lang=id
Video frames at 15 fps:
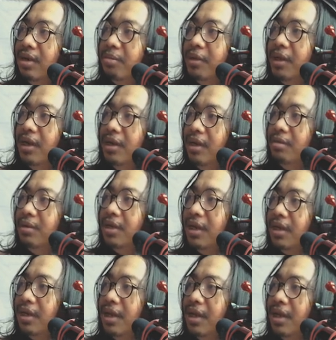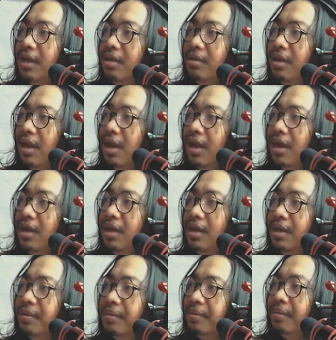tapi nanti bisa kita akalin
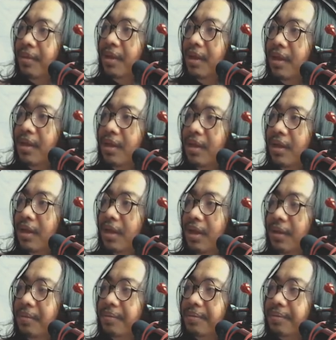oke okay?